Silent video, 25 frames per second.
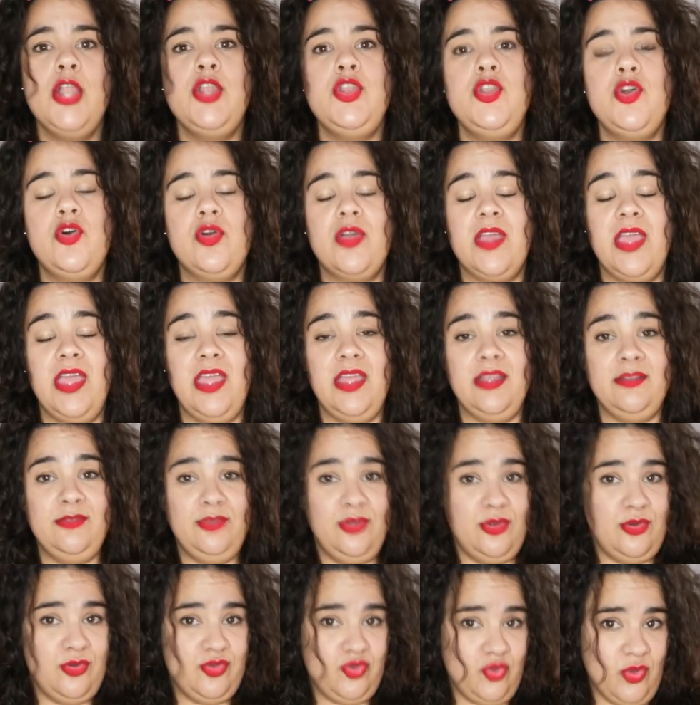no, que,
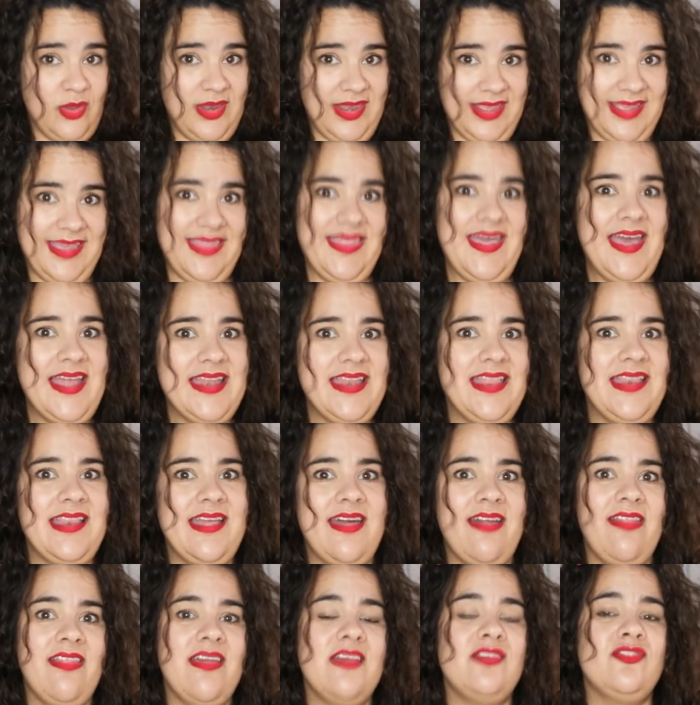no suele quedar ni
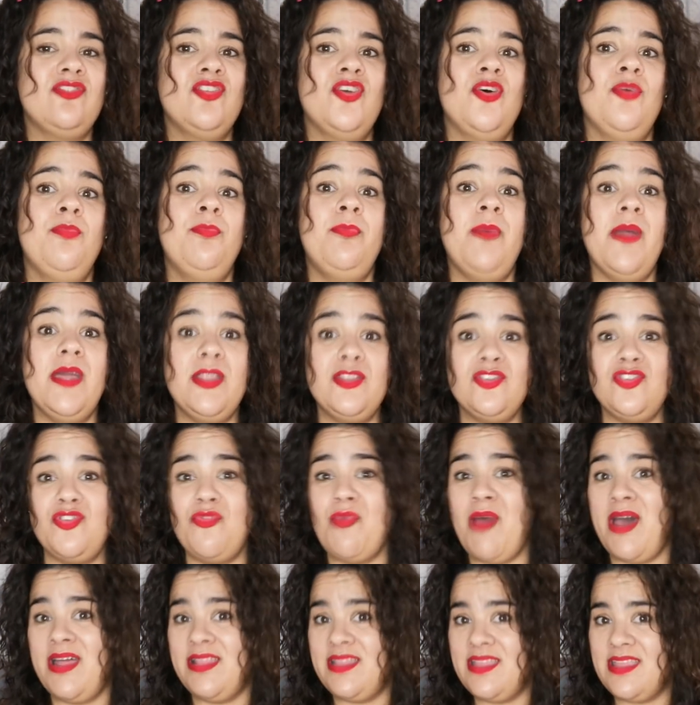nada de eso, pero si
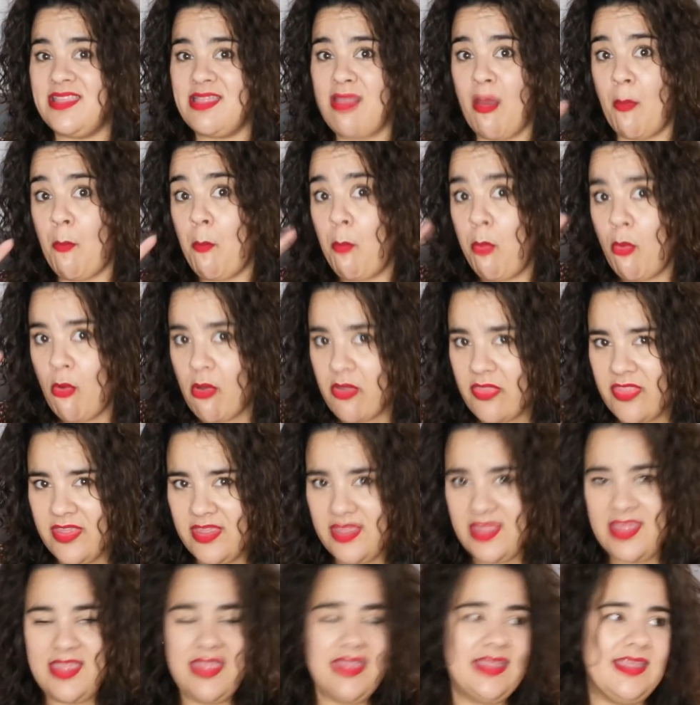vas a tienda
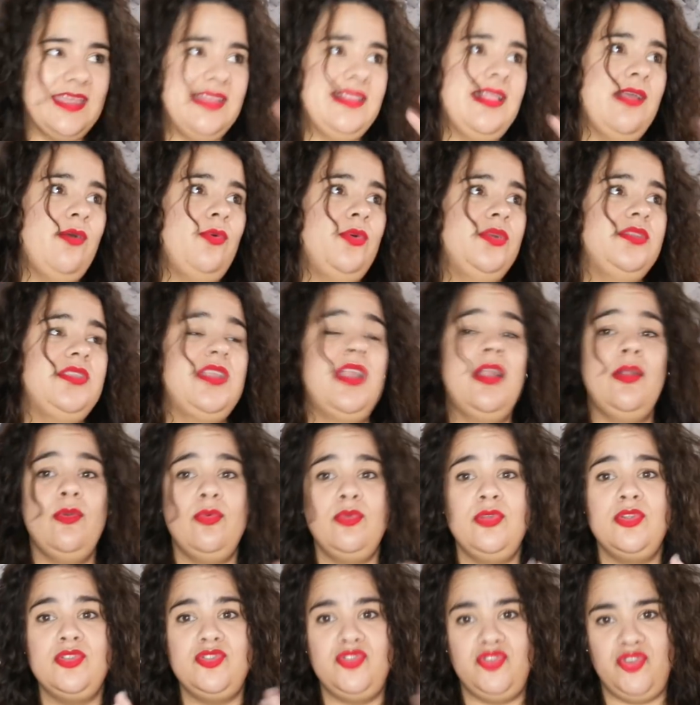puede que te encuentre
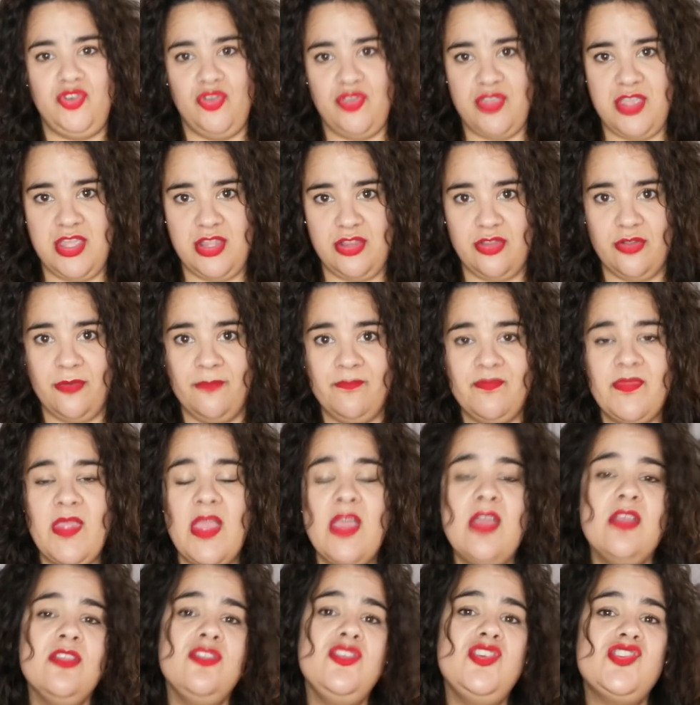algunos chollitos.
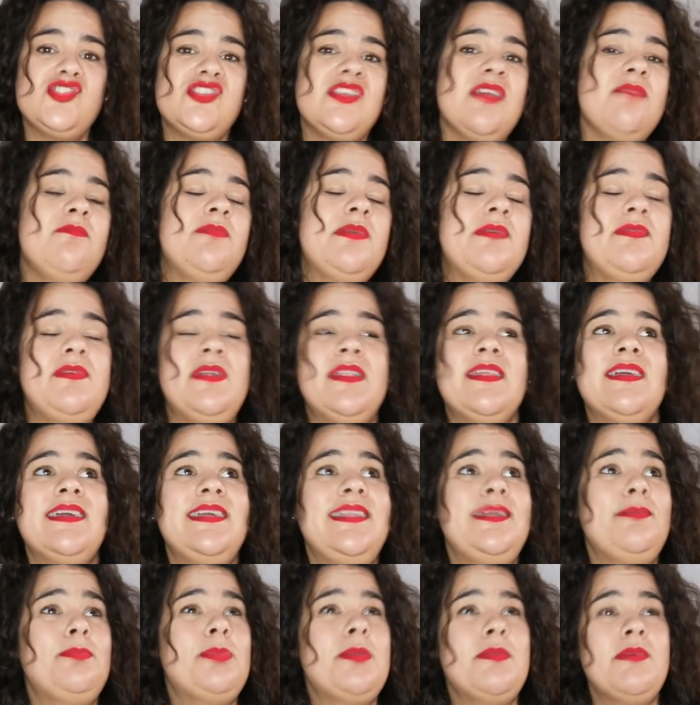Yo siempre es verdad que
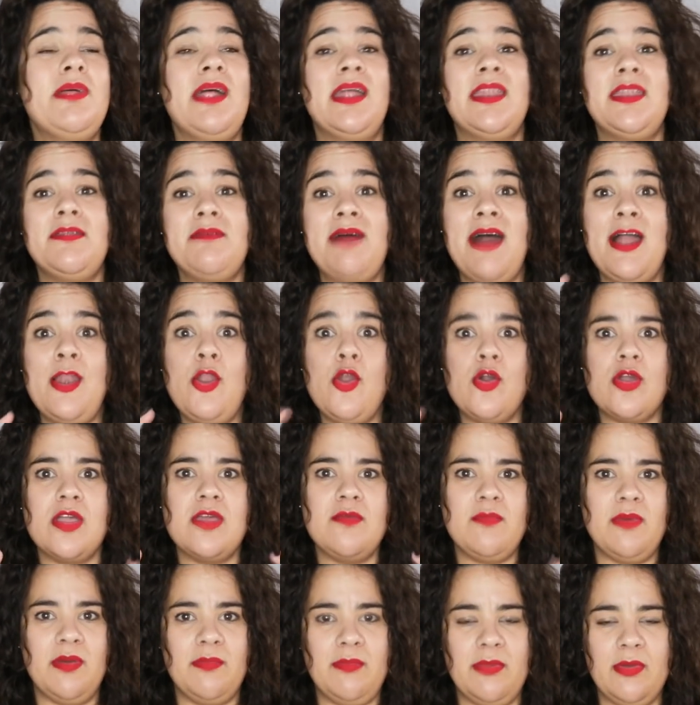en las primeras rebajas lo
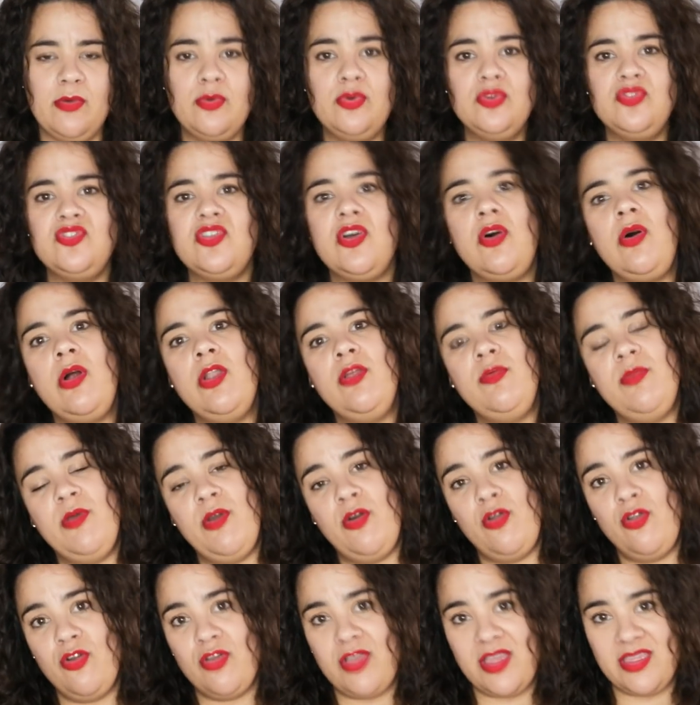que más me gusta o a lo
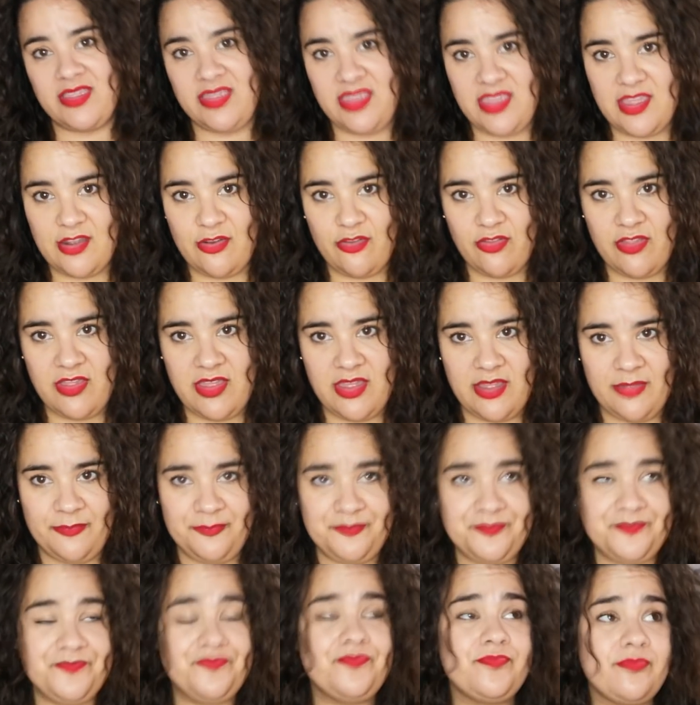mejor lo que quiero
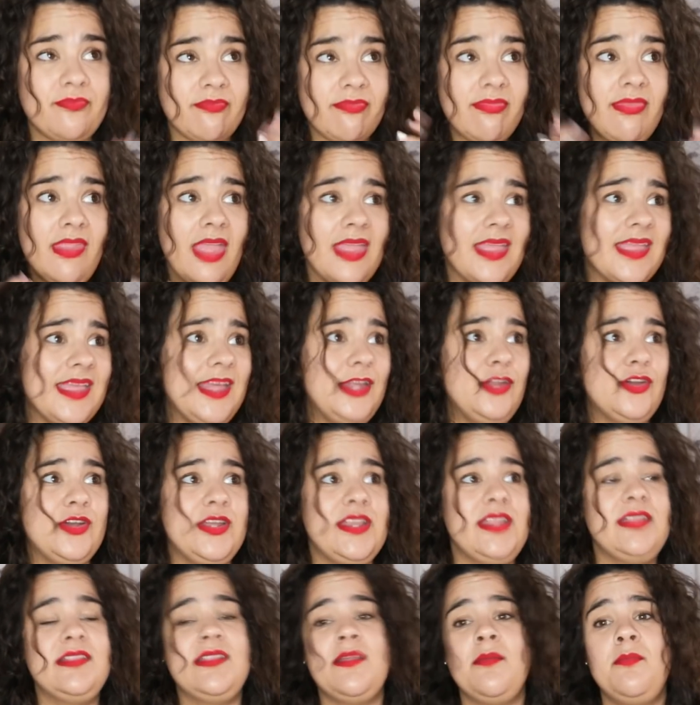de que lo
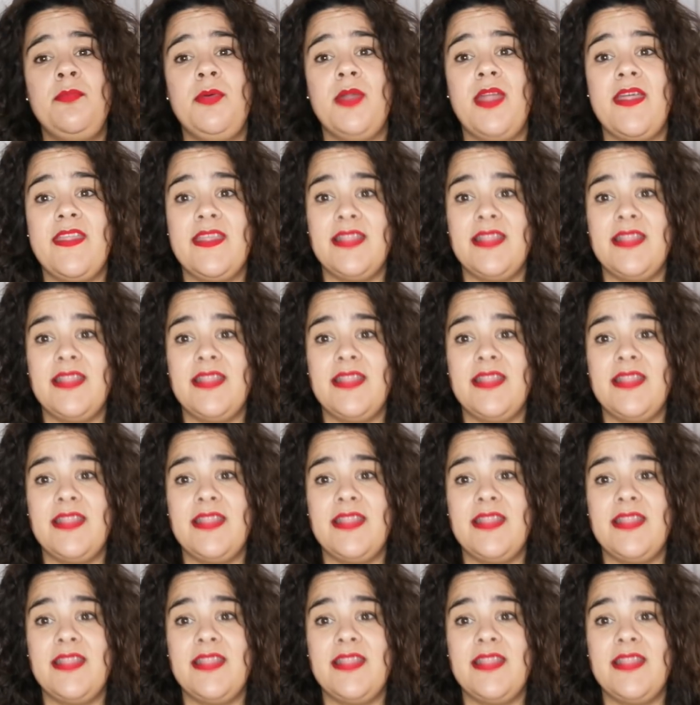quería en tal,